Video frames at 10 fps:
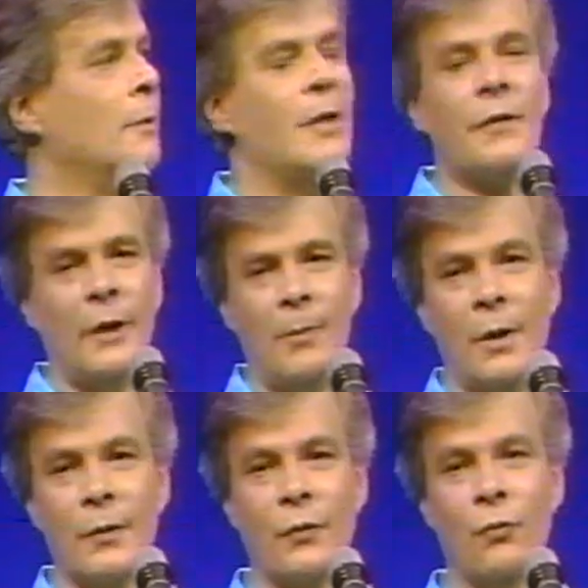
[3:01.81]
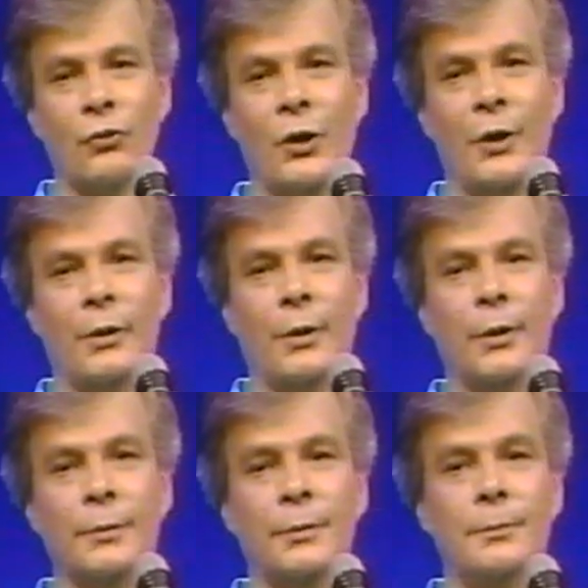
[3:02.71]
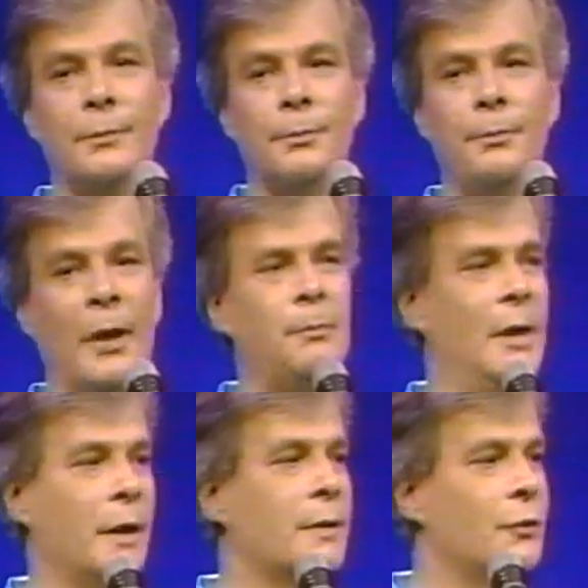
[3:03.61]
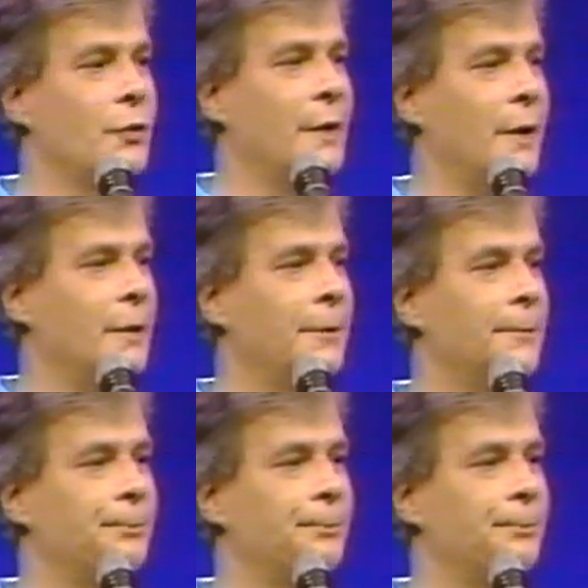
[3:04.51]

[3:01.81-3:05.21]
me laisse vraiment songeur, euh, perplexe, je dirais.